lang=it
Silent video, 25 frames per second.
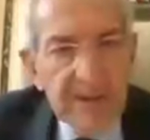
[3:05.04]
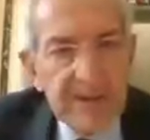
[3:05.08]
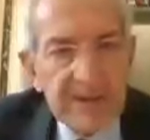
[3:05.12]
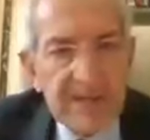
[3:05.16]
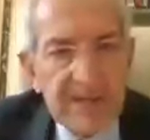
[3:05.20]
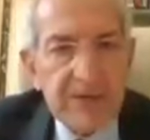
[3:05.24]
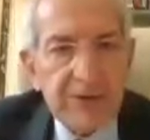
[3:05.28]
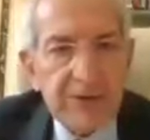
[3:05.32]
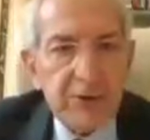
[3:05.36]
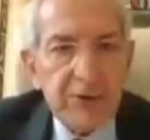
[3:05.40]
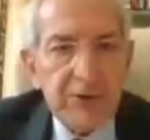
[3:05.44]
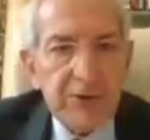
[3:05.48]

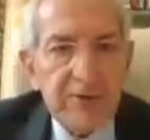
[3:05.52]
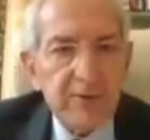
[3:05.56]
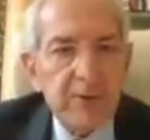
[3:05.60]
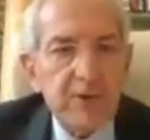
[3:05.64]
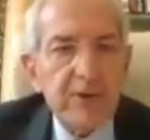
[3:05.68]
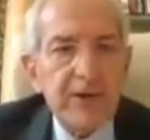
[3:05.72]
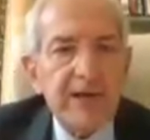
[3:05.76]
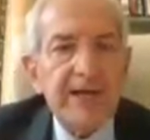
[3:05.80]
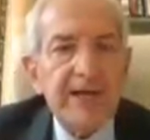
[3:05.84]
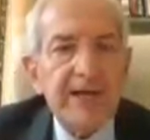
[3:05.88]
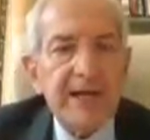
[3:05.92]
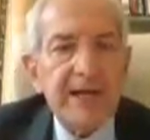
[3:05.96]
tanto
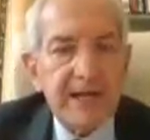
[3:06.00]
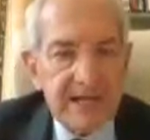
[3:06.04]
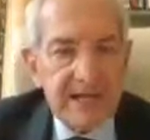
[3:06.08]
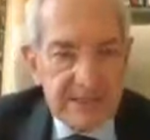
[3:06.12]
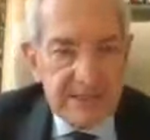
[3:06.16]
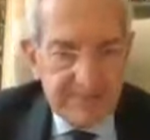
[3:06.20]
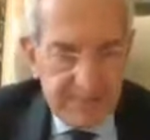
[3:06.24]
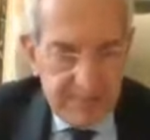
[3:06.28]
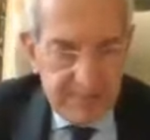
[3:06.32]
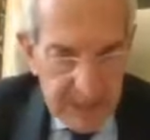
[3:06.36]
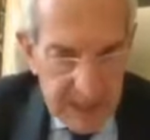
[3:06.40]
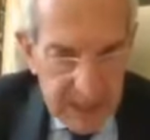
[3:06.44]
lavori
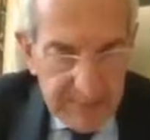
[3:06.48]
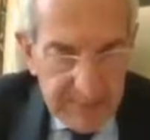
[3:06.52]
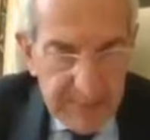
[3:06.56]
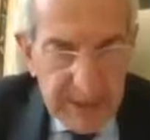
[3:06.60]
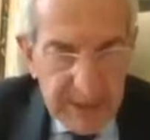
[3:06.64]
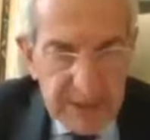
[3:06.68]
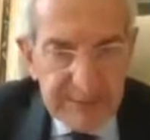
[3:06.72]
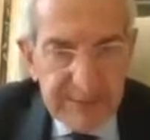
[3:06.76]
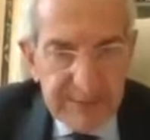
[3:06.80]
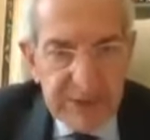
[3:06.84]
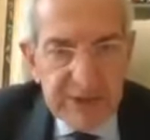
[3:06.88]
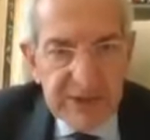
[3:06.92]

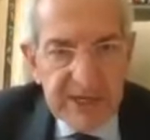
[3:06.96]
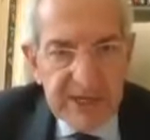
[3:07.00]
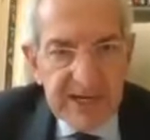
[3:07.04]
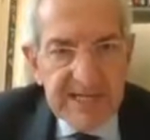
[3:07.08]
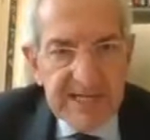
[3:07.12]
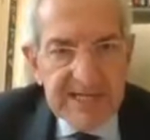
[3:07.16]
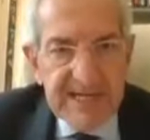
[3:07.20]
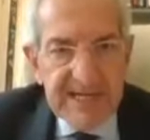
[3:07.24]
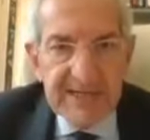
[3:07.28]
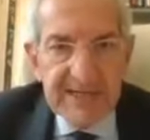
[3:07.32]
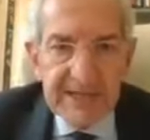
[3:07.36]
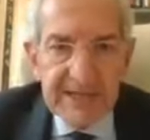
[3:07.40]

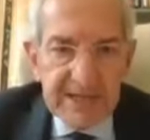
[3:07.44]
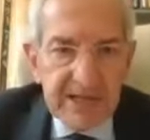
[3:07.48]
iperspecializzati,